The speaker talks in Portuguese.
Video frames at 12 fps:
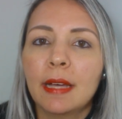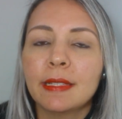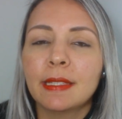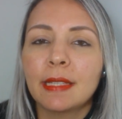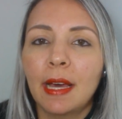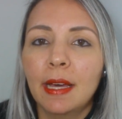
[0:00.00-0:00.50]
A
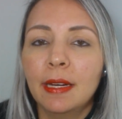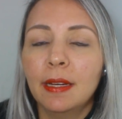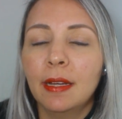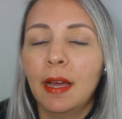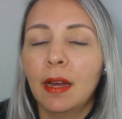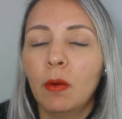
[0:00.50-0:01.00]

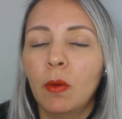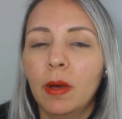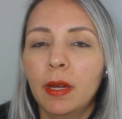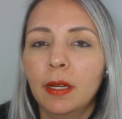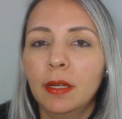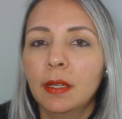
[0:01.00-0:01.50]
Sara
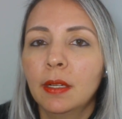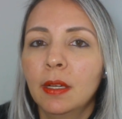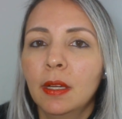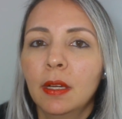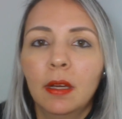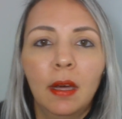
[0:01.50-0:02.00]
agora
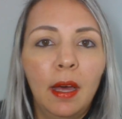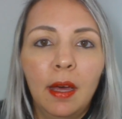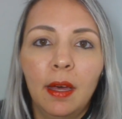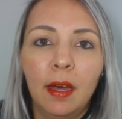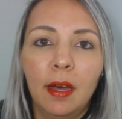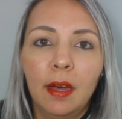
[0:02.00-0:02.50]

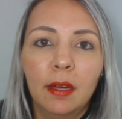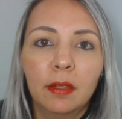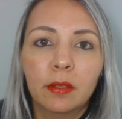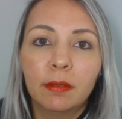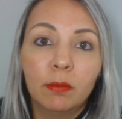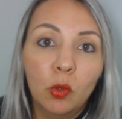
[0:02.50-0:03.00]

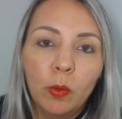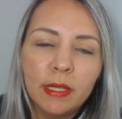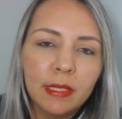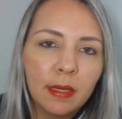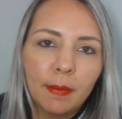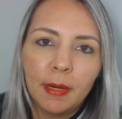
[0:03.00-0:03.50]
há,
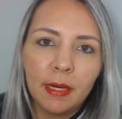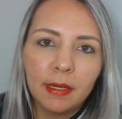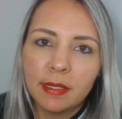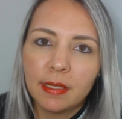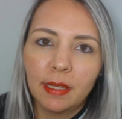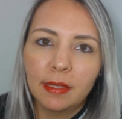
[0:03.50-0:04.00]
duas
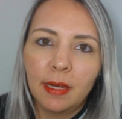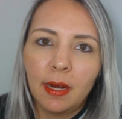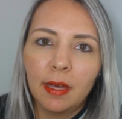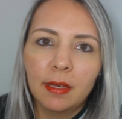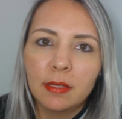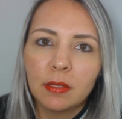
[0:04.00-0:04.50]
semanas
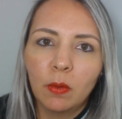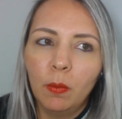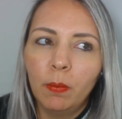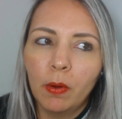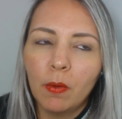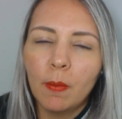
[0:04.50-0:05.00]
atrás, ou
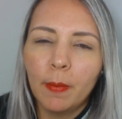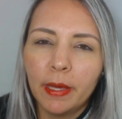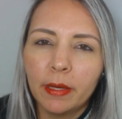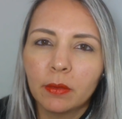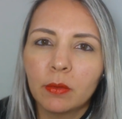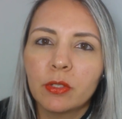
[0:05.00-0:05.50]
um pouco
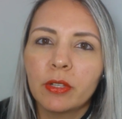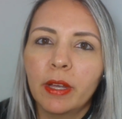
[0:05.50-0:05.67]
menos.